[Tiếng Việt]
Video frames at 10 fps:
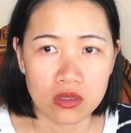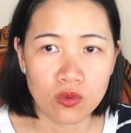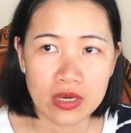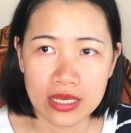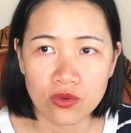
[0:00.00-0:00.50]

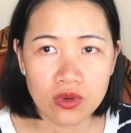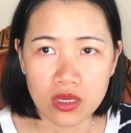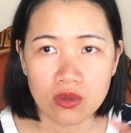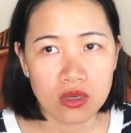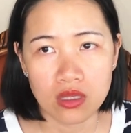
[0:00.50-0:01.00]
thuốc này thuốc
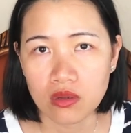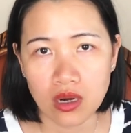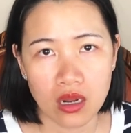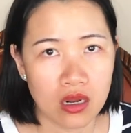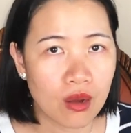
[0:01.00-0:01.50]
kia thuốc kia thuốc
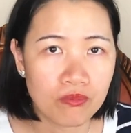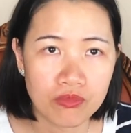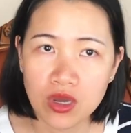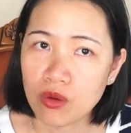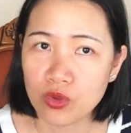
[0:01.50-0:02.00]
nào không
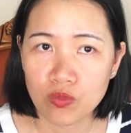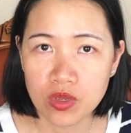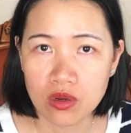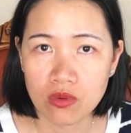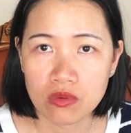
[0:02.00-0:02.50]
chân không dùng
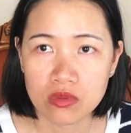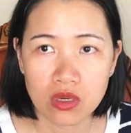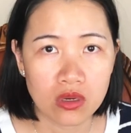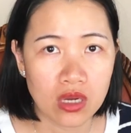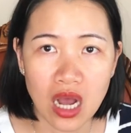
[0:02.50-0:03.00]
gì luôn
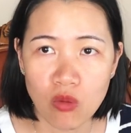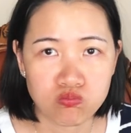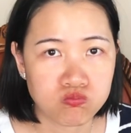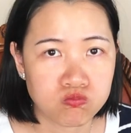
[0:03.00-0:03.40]
chân nói không